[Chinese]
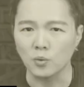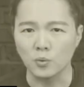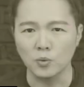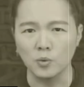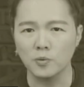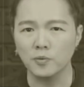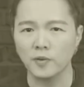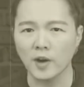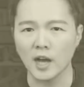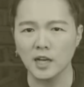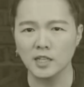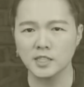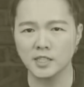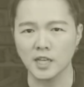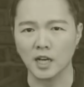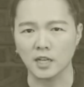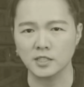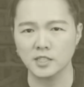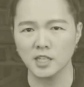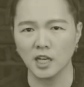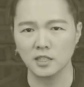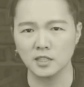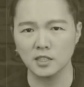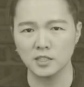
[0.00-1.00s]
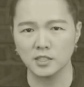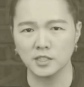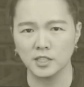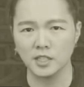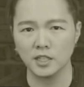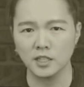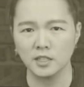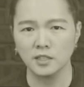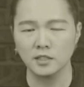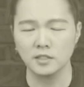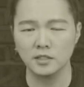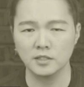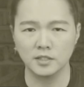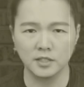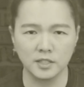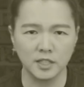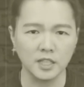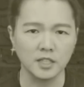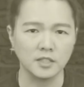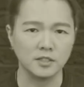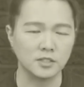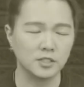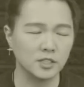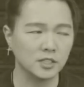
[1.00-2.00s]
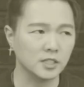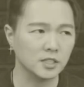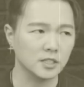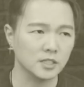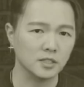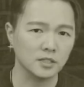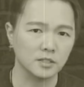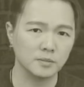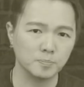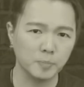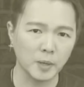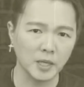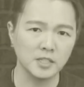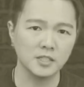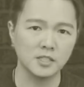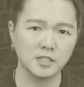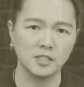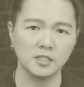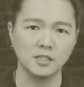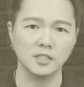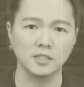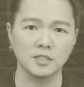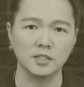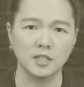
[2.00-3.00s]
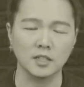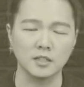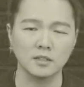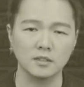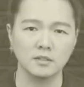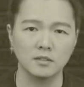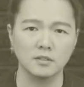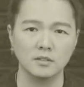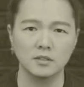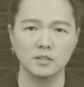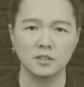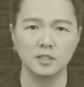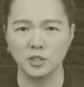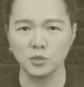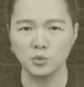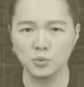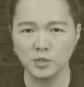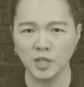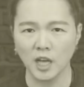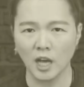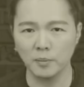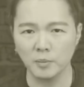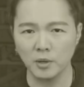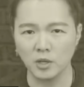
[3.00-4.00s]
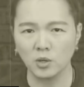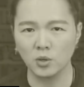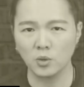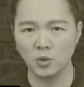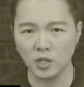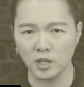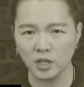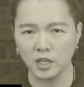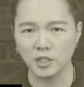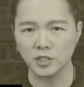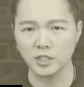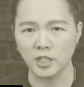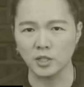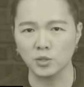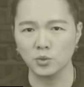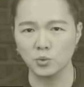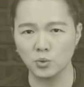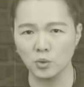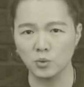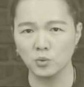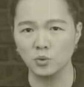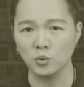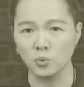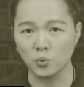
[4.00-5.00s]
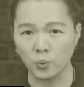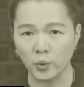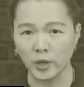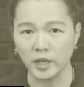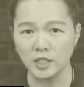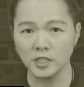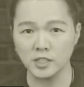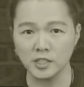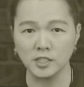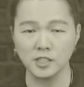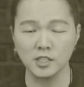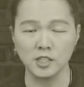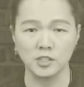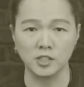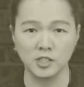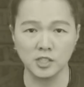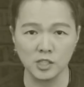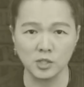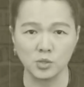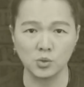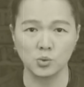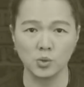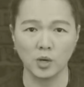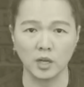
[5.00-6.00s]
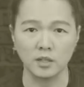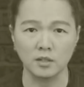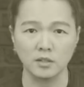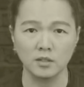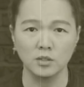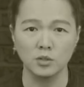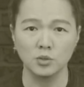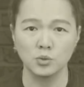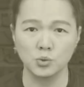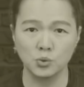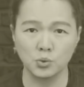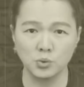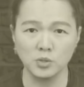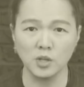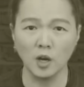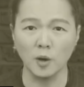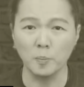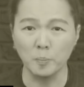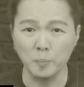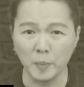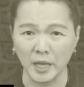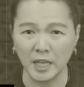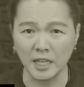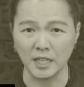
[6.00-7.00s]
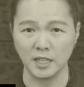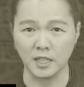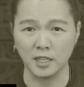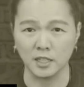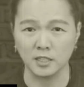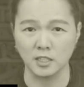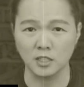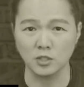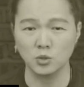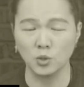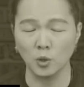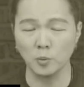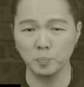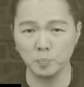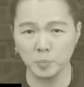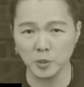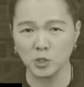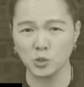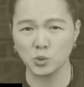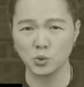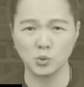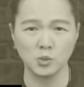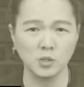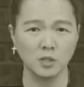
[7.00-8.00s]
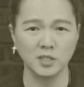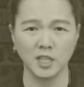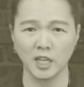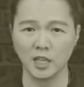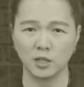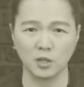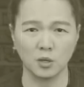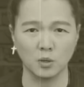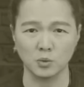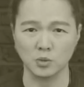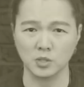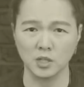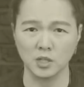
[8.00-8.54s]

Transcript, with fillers: 无法想象那些订这个班机的人，根据他们个人对于危机的计算，需要每个人都必须要戴口